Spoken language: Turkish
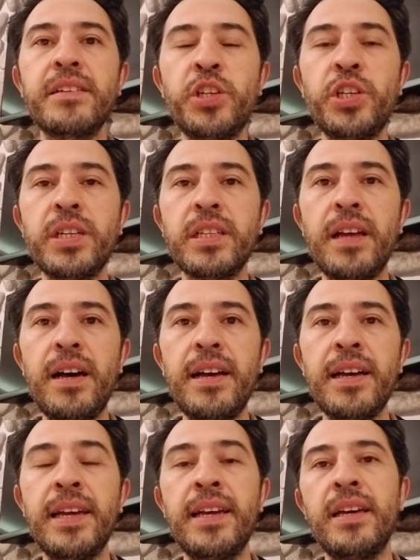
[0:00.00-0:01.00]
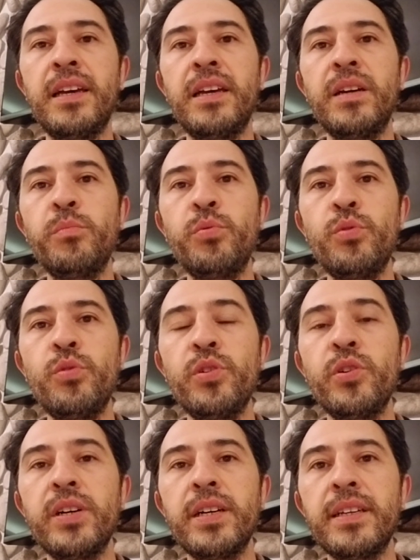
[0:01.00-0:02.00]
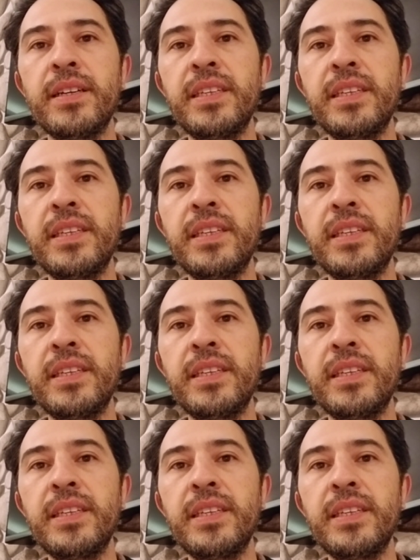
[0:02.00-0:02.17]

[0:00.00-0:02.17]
ışıkla e, bu e,